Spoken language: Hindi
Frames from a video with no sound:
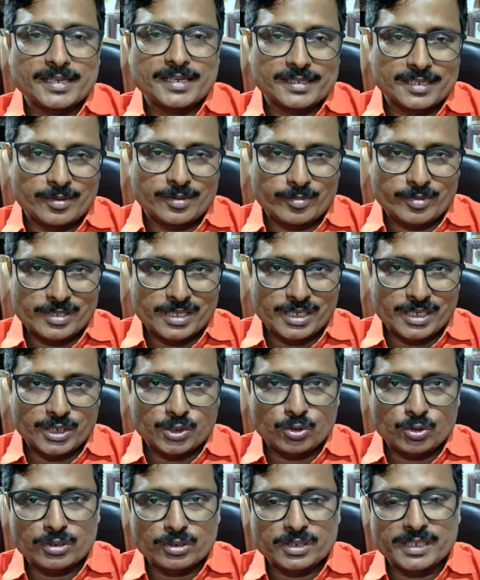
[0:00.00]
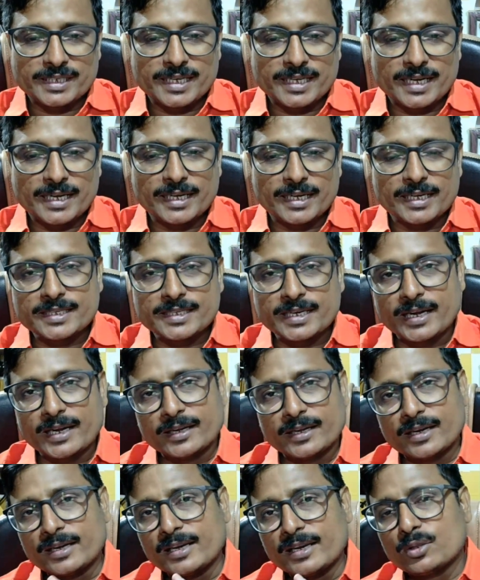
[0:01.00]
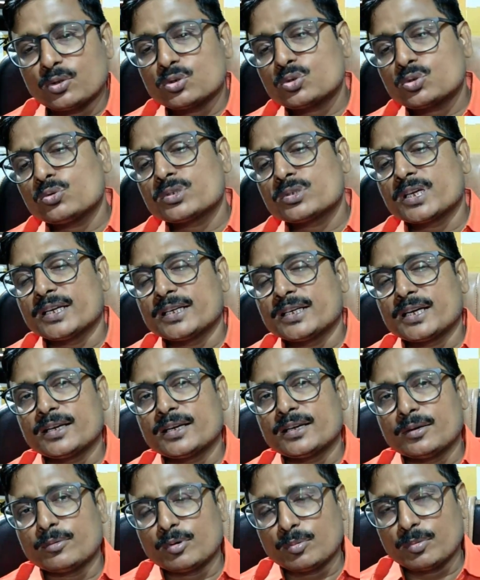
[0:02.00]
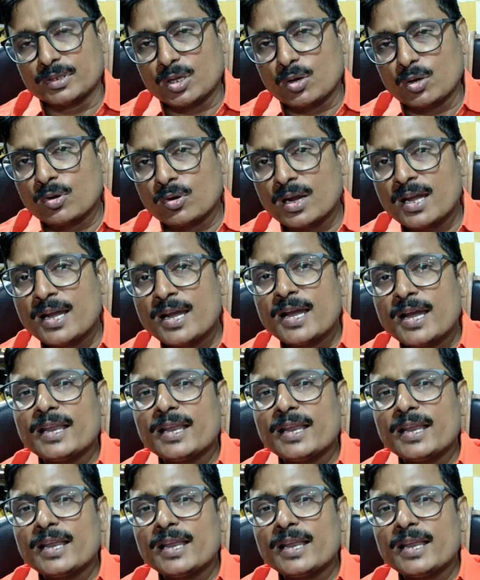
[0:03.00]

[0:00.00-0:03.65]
सेक्शन में तीन स्टॉक्स इंटरडे के लिए सेलेक्ट कर लिया दोस्तों उसके इंटरडे लेवल बताऊंगा